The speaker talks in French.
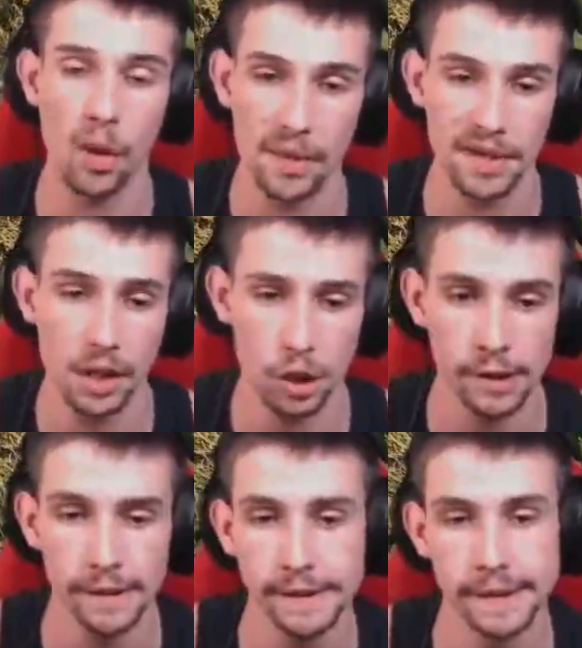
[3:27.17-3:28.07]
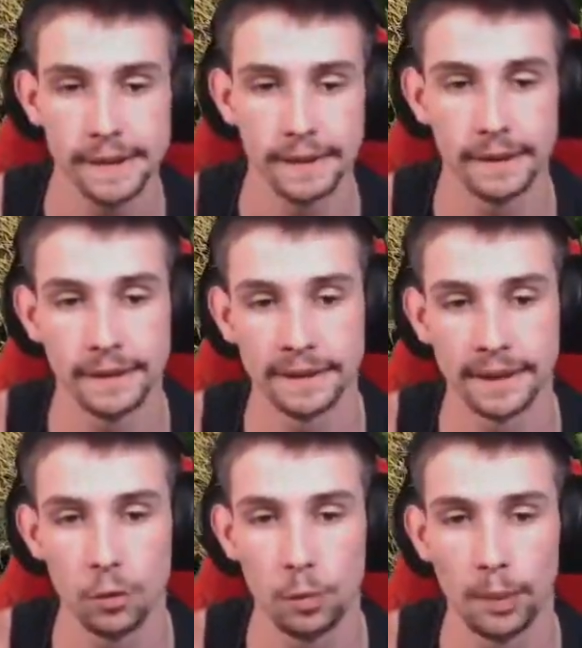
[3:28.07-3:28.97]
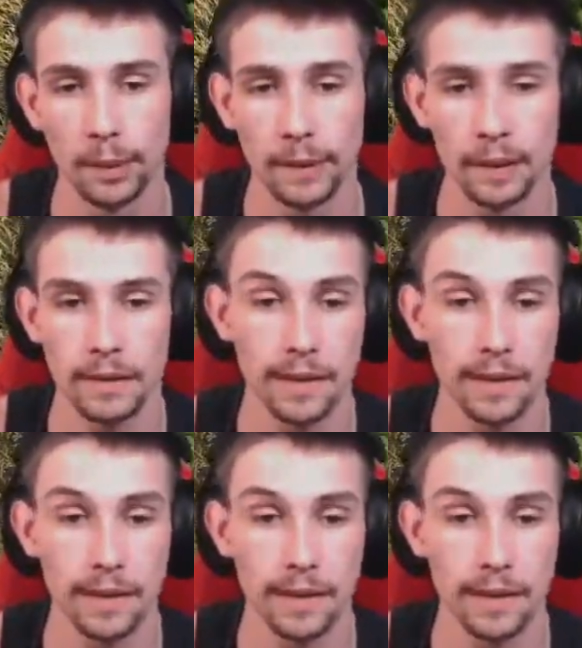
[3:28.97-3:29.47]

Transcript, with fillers: un message euh, ça loupe pas, hein.